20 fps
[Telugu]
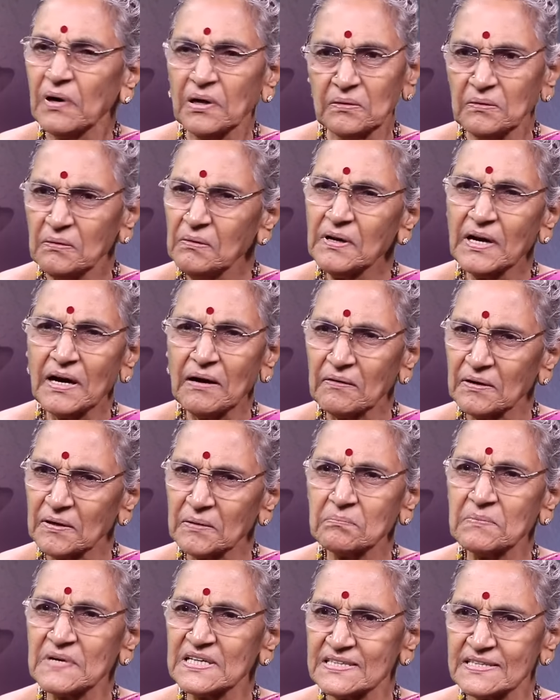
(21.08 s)
బల్లులు
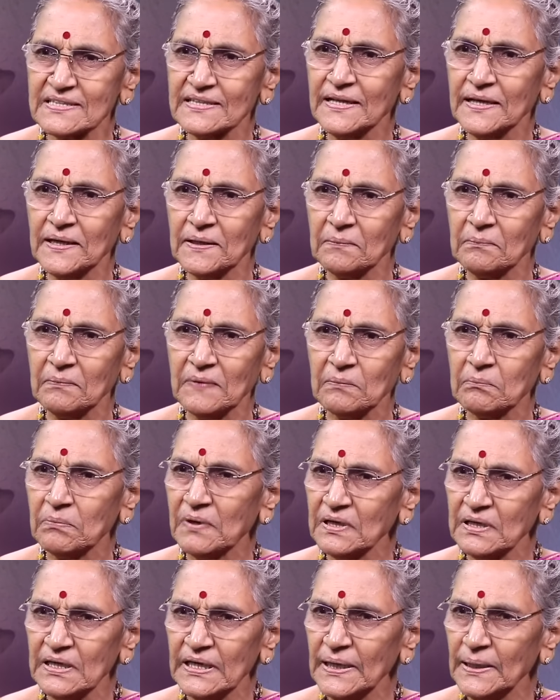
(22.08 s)
రావడం మంచిదేనమ్మా
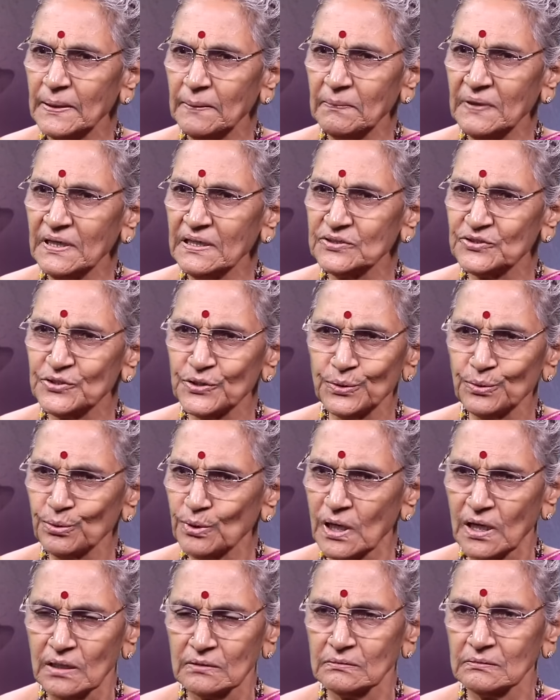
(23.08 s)
బల్లు
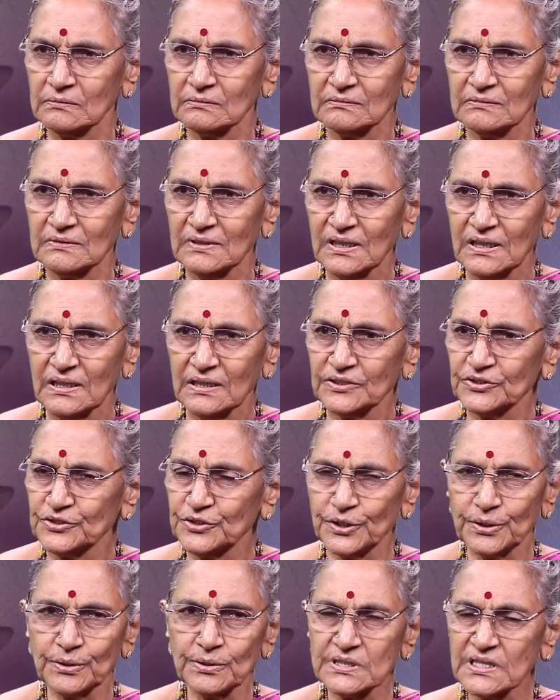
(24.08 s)
చెడు కాదు
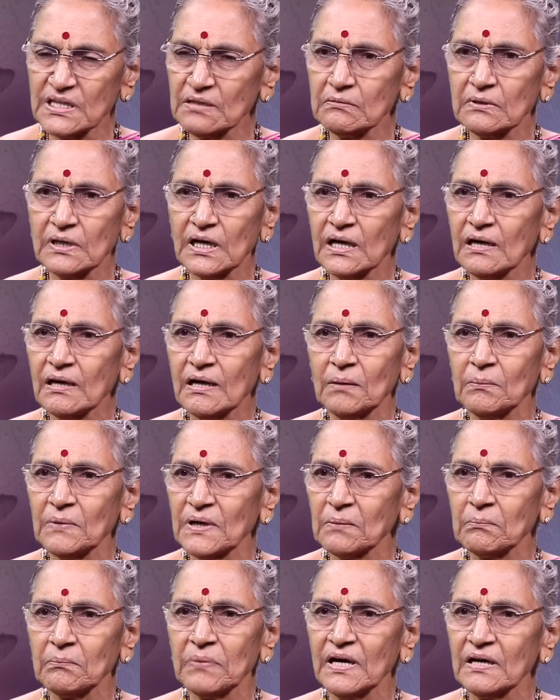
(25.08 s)
చెడు శకునంగా
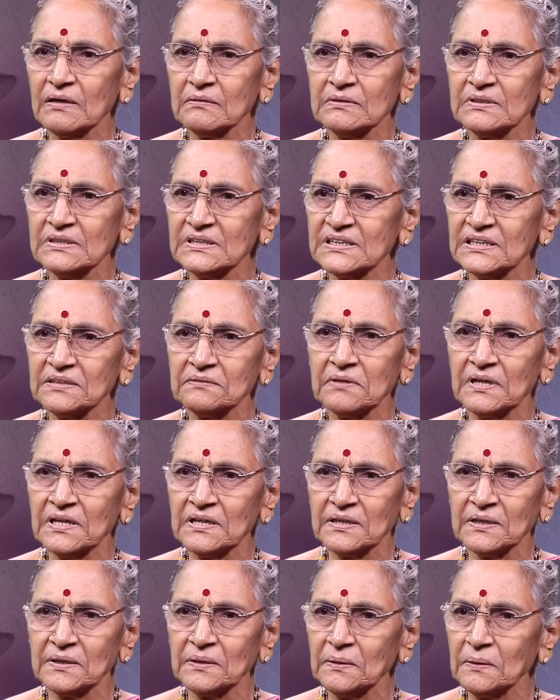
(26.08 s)
మనం భావించే
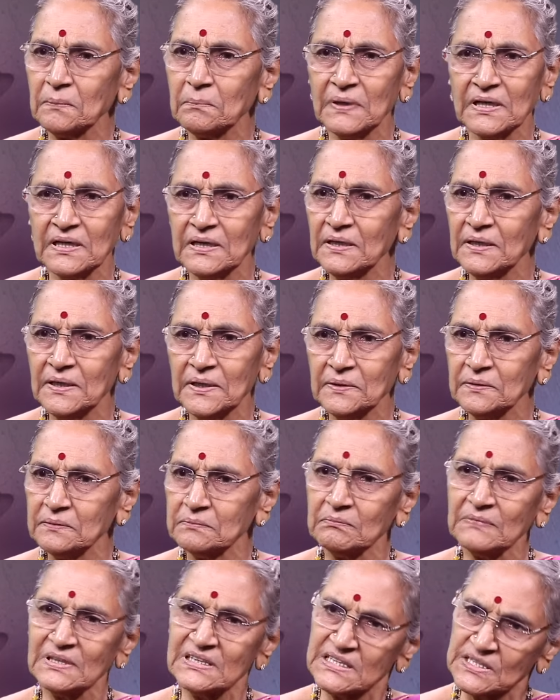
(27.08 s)
వాటిల్లో బల్లి లేదు
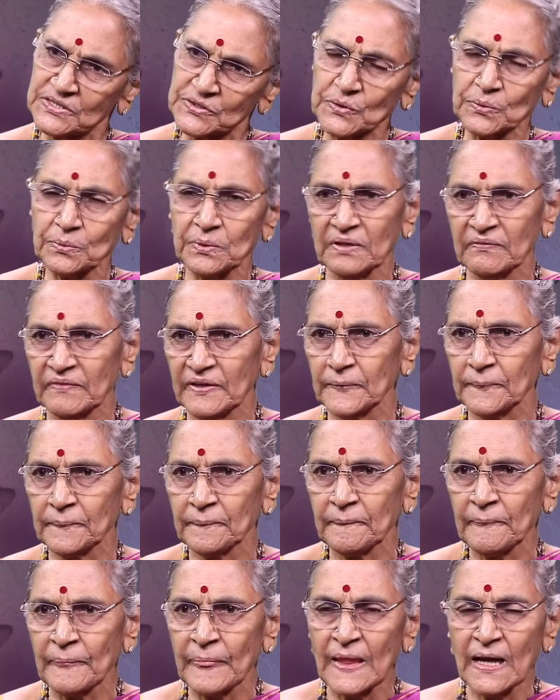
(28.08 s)
మంచి శకునమే
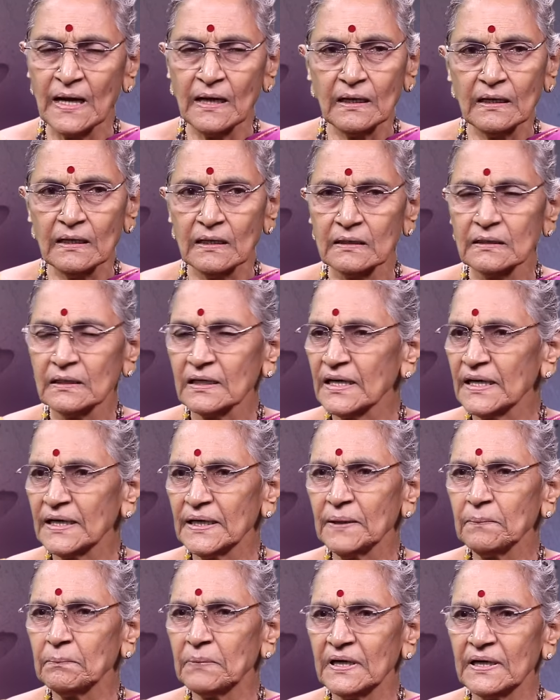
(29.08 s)
Hmm.
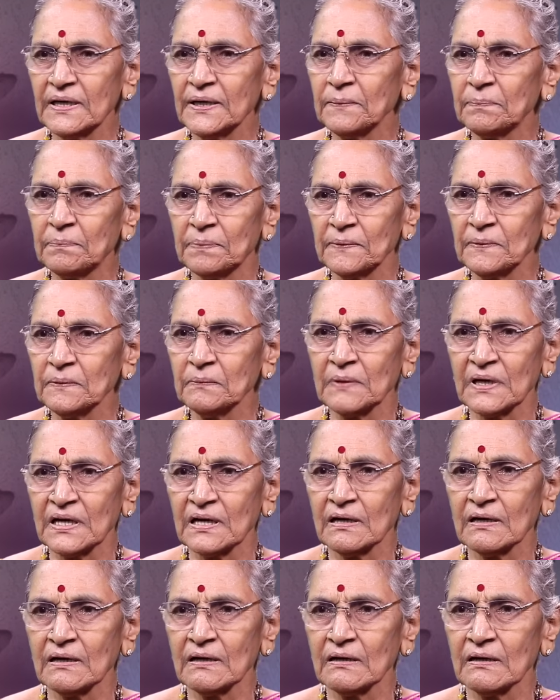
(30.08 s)
ఎందుకంటే బల్లి ఎప్పుడు
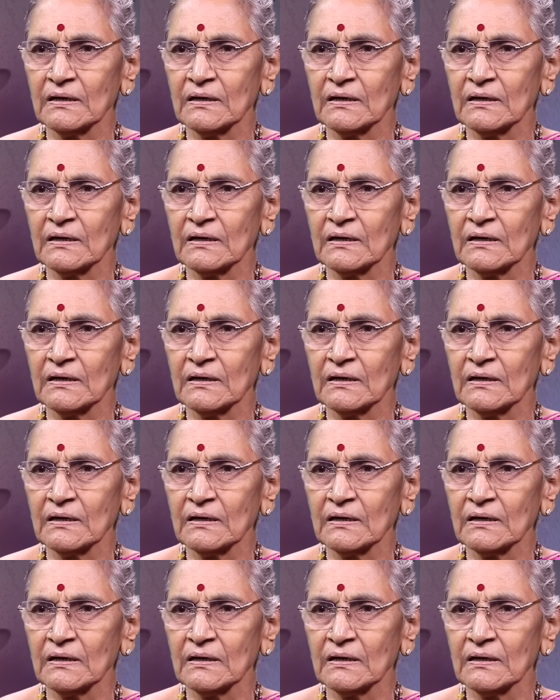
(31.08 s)
మన